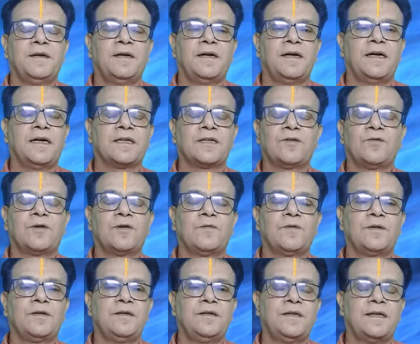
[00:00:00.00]
அதோட
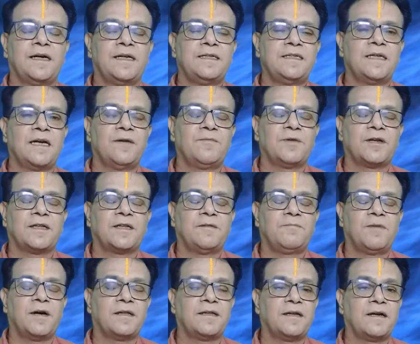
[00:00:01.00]
வந்து இந்த அஞ்சாம் இடத்தை
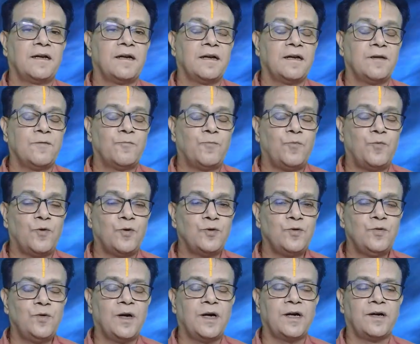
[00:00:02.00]
பார்த்துருக்கிறேன்னா
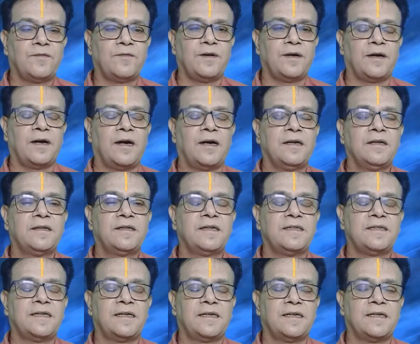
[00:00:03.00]
பொதுவாகவே அடுத்த
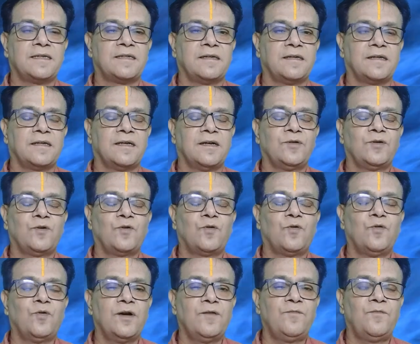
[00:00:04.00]
ஜென்ரேஷன் அதாவது
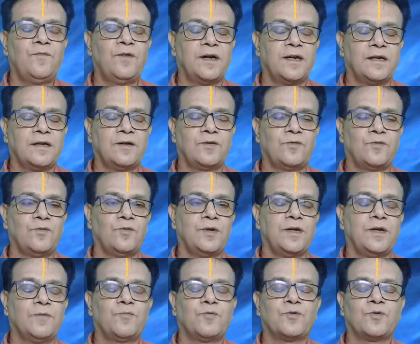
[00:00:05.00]
குலம்
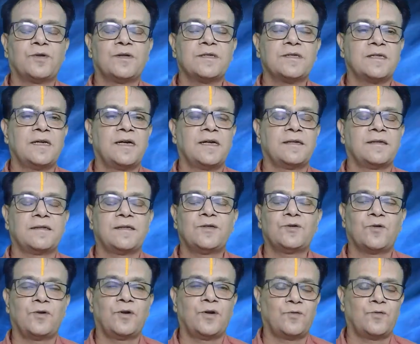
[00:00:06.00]
வளரக்கூடிய புத்திரஸ்தானத்தை
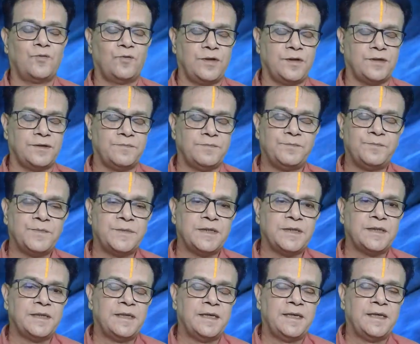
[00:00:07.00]
சொல்லக்கூடியது
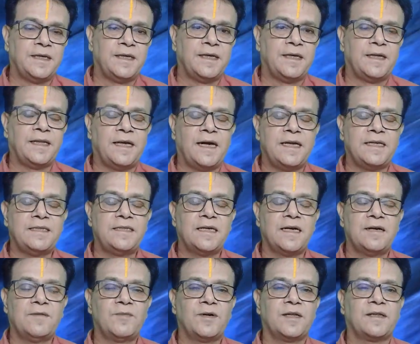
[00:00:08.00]
இந்த
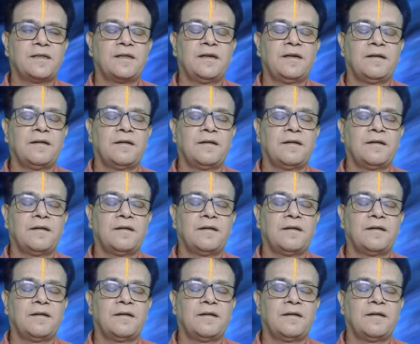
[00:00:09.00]
அஞ்சாம் இடத்தின்